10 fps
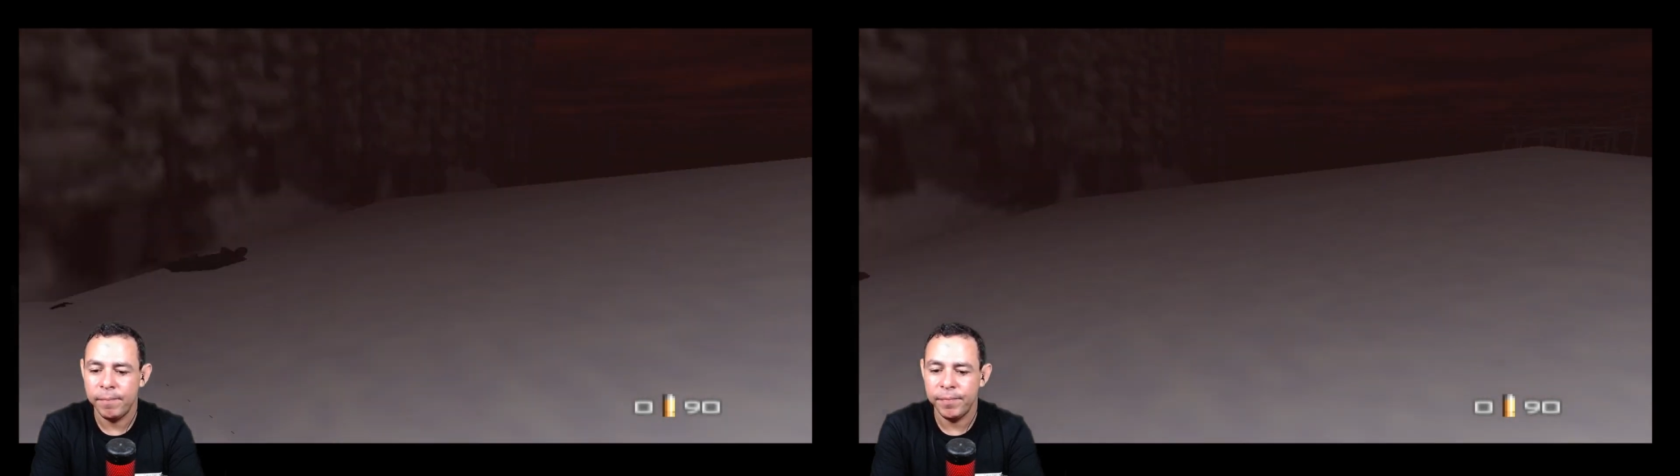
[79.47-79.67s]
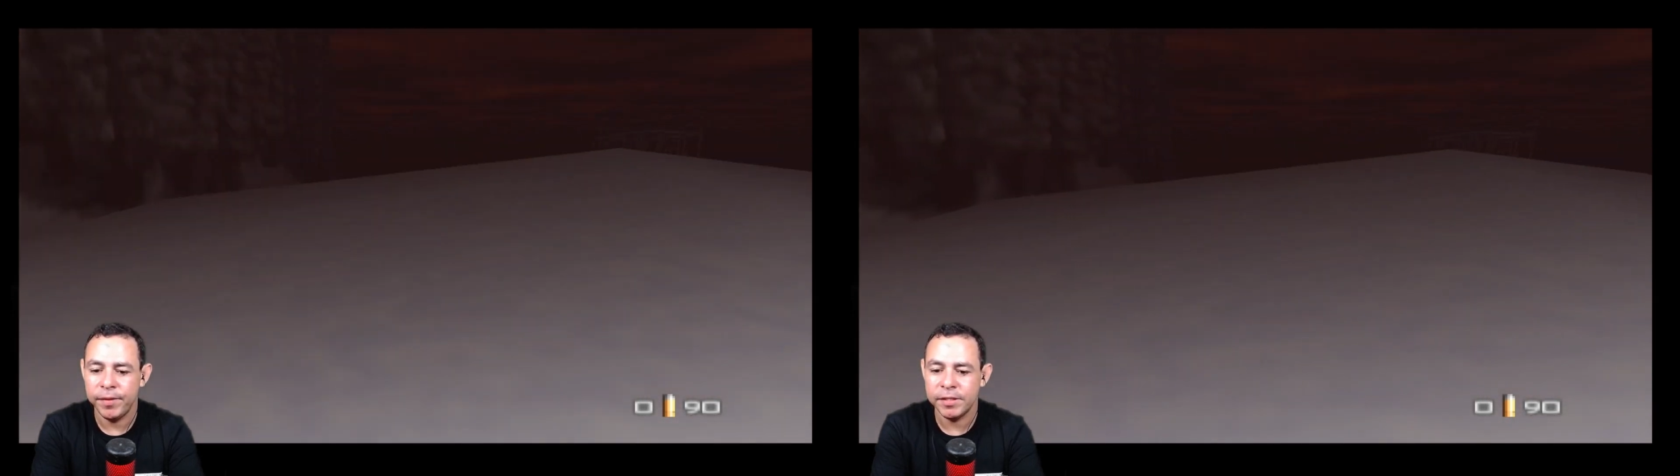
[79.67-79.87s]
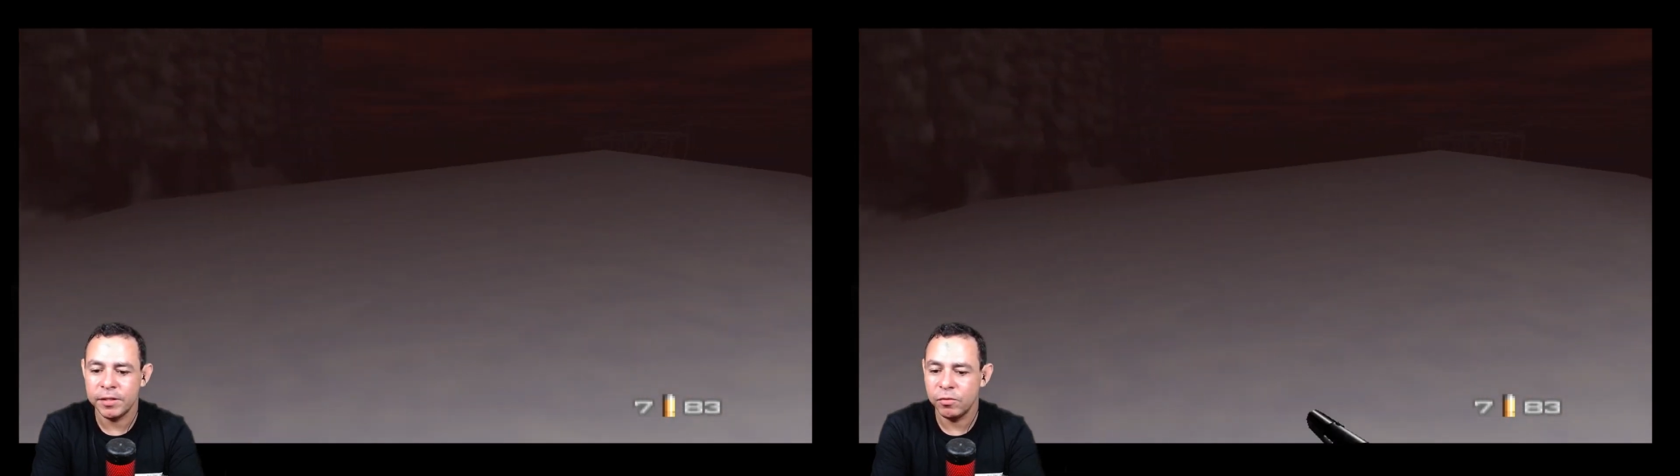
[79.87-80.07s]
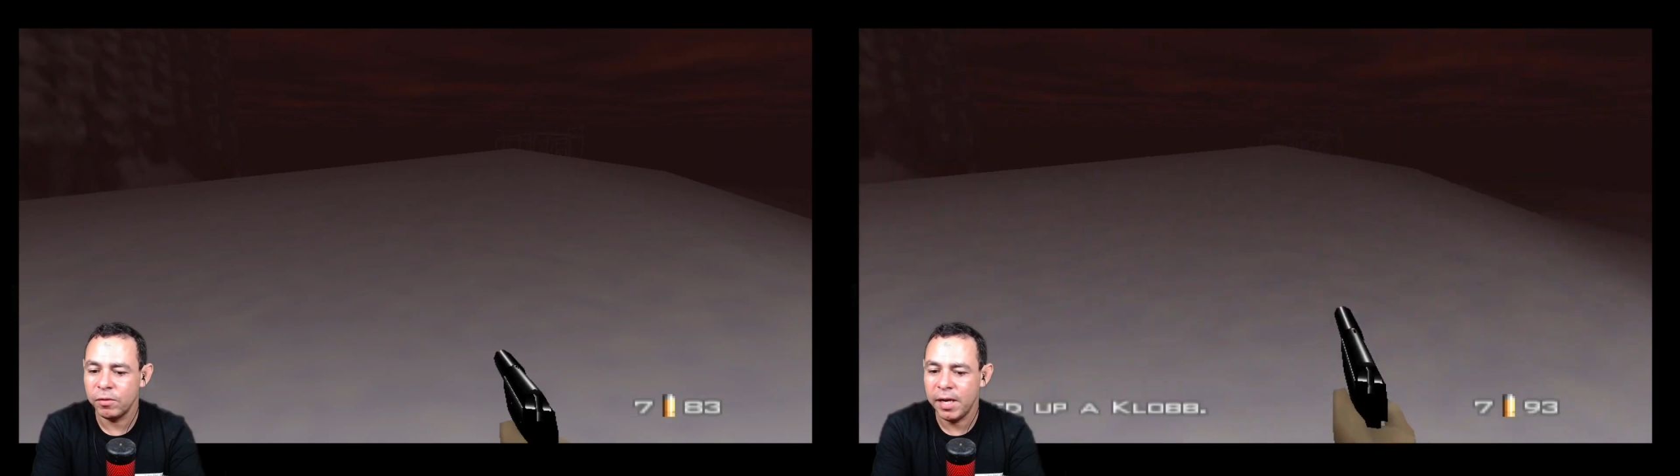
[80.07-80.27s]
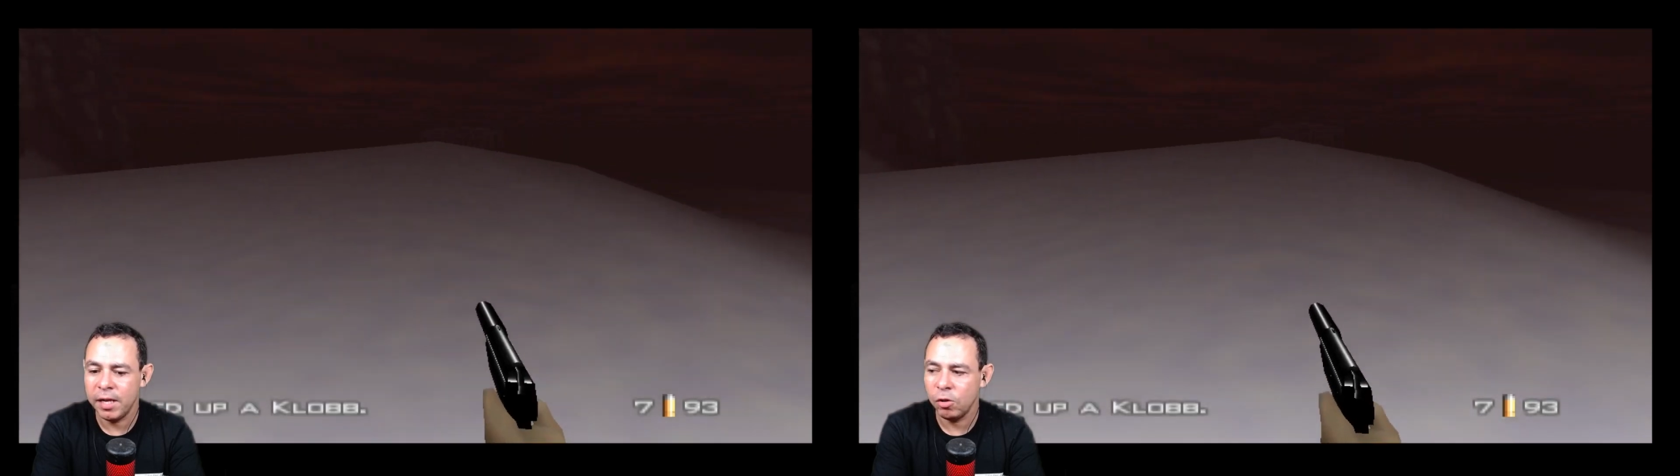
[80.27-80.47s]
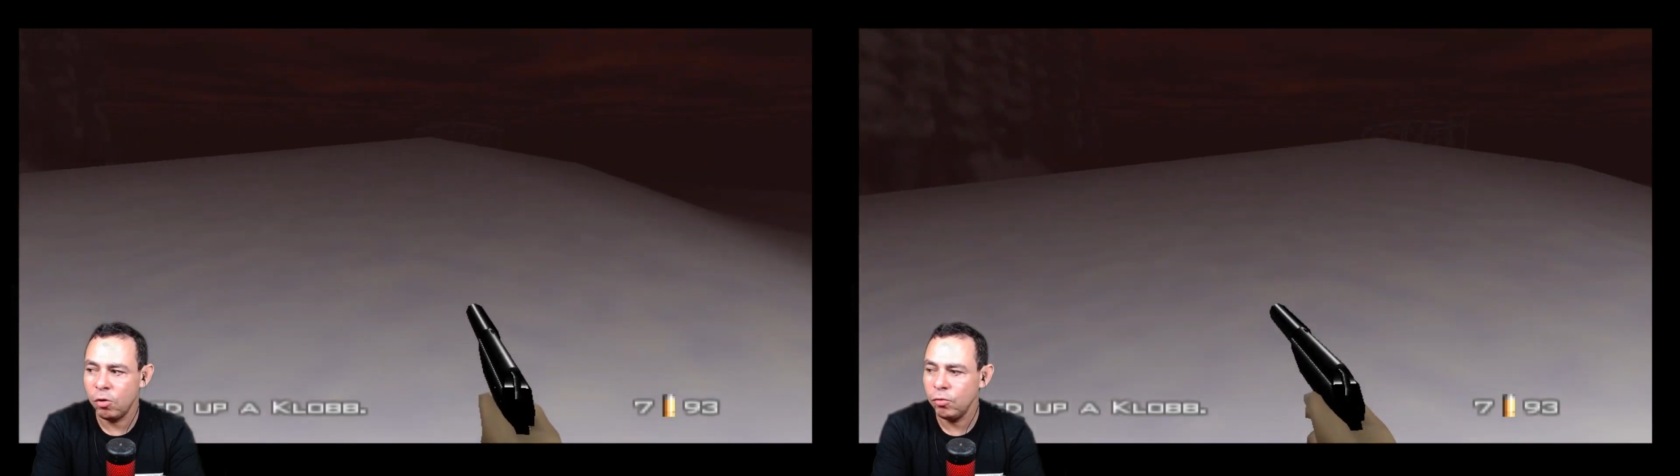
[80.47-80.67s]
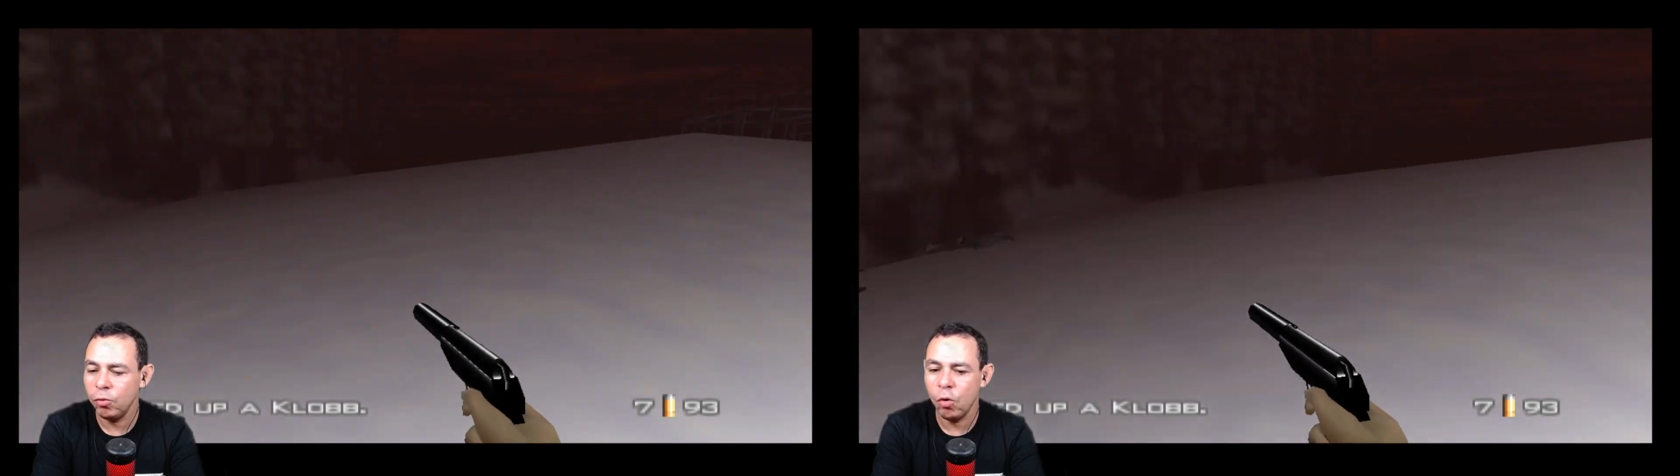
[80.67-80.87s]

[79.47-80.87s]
Nesse lugar, logo no